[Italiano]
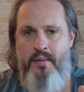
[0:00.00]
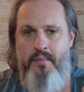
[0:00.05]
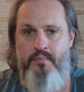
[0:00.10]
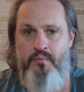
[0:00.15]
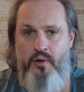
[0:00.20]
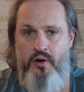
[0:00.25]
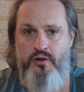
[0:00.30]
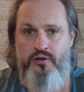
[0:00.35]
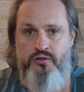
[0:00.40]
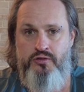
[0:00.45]

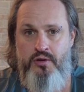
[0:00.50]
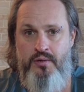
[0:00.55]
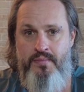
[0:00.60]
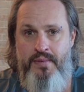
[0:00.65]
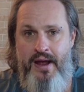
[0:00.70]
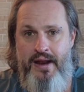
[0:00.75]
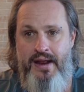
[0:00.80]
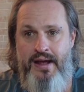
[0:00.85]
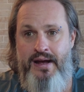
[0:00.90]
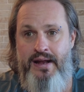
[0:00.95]
molto
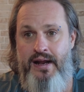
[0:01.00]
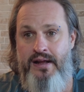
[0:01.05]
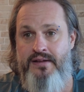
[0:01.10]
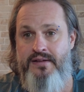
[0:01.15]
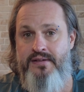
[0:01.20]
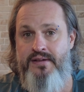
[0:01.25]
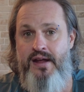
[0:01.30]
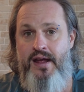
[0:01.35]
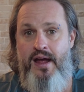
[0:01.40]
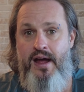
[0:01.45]
bene
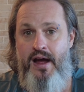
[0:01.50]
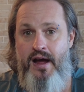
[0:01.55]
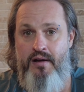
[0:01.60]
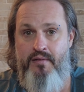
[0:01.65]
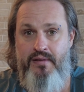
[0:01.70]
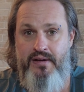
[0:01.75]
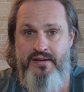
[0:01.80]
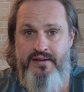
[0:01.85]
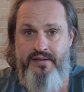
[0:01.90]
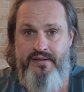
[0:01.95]
grazie a
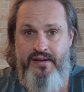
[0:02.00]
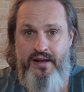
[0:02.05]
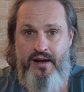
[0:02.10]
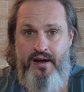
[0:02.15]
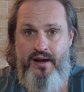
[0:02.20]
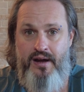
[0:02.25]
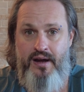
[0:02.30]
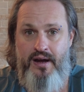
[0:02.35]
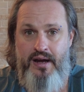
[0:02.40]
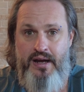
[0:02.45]

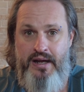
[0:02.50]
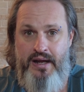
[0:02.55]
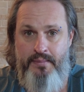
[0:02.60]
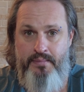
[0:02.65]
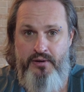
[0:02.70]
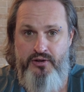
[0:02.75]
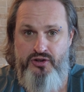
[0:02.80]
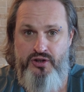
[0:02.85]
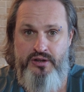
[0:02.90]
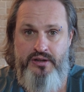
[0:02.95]
questa
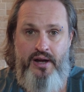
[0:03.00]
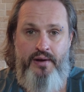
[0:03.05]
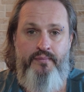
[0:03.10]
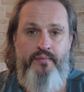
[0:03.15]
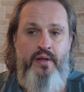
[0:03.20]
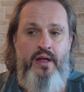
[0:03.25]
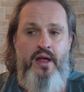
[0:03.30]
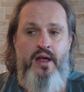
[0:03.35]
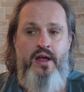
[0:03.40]
capacità.